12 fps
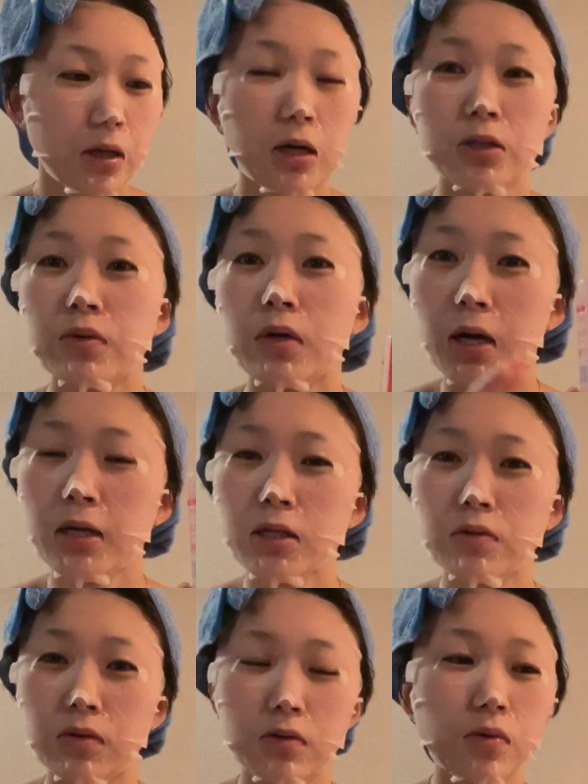あの、肌
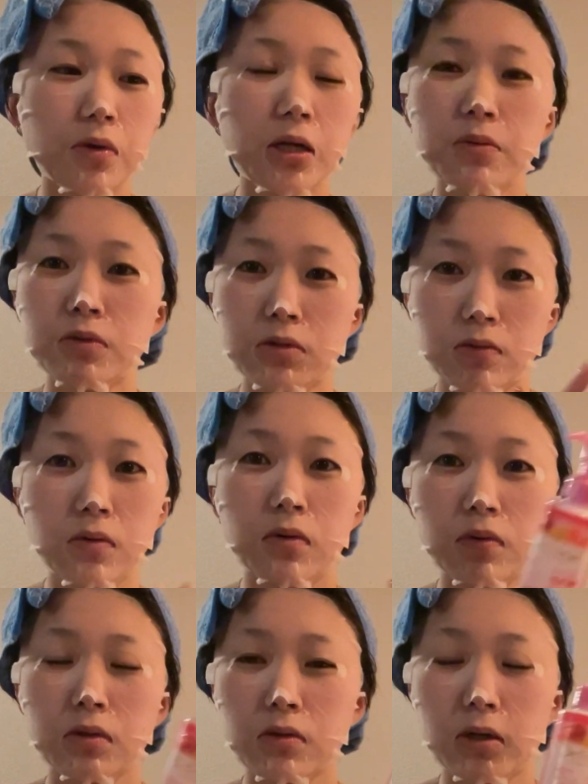の老廃物を
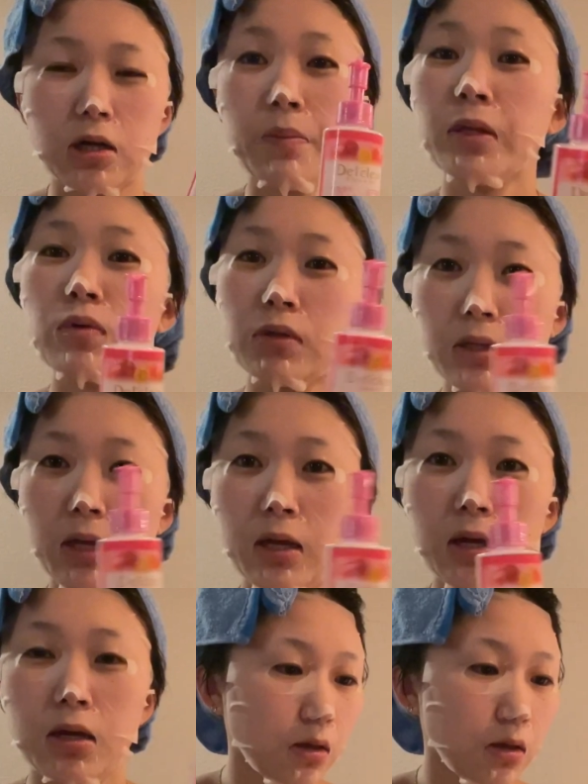絡めとって、